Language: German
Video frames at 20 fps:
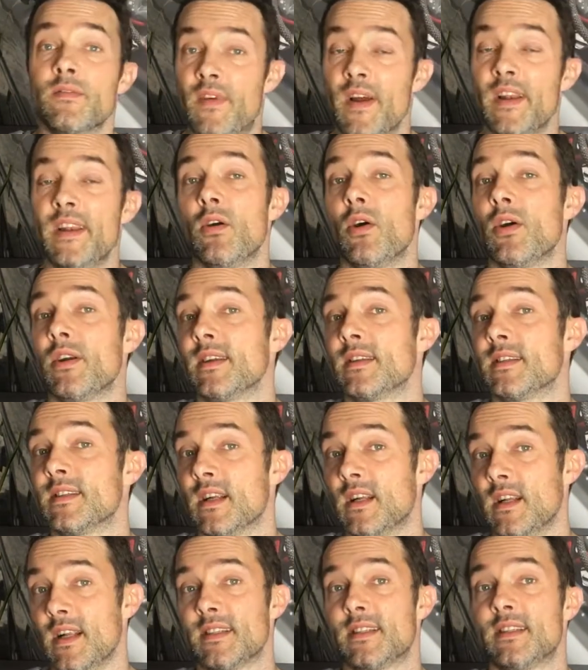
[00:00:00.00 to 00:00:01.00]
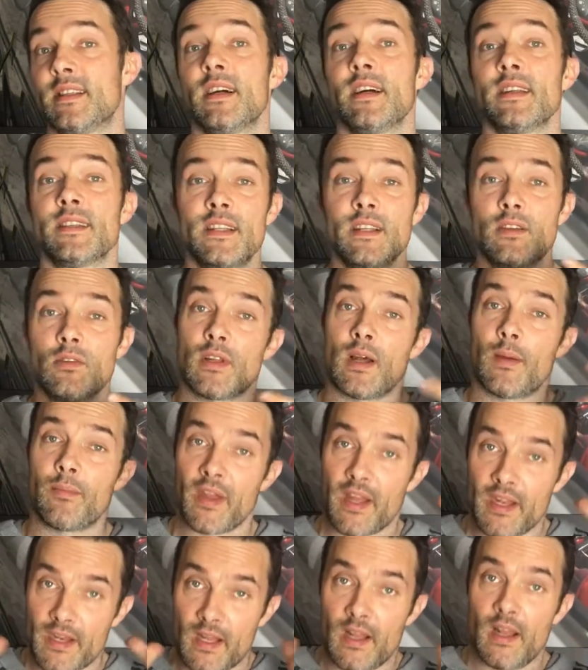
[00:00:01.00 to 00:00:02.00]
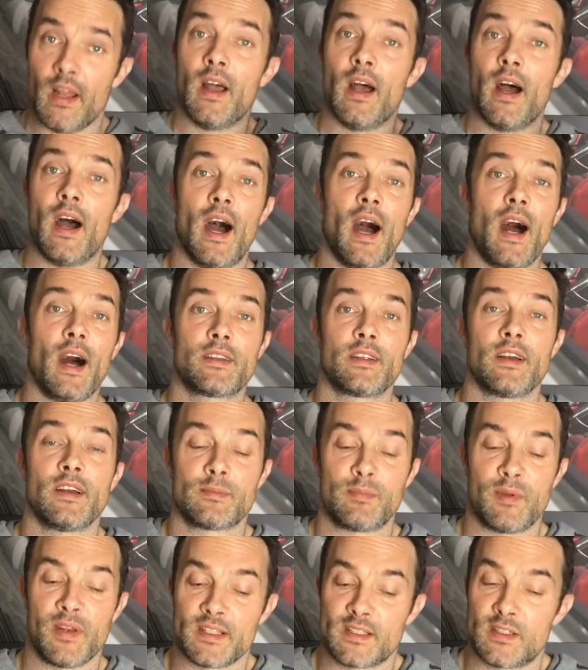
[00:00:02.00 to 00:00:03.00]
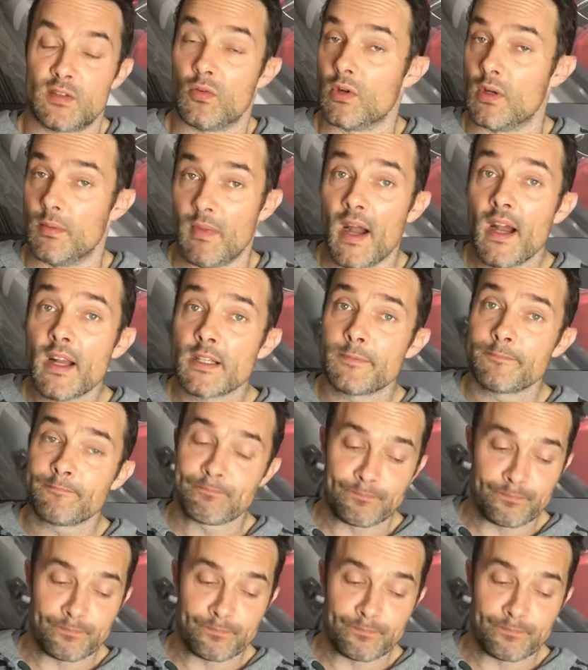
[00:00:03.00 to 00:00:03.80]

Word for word: Wenn ihr euch jetzt eine Glatze rasiert und habt eine Haartransplantation gemacht,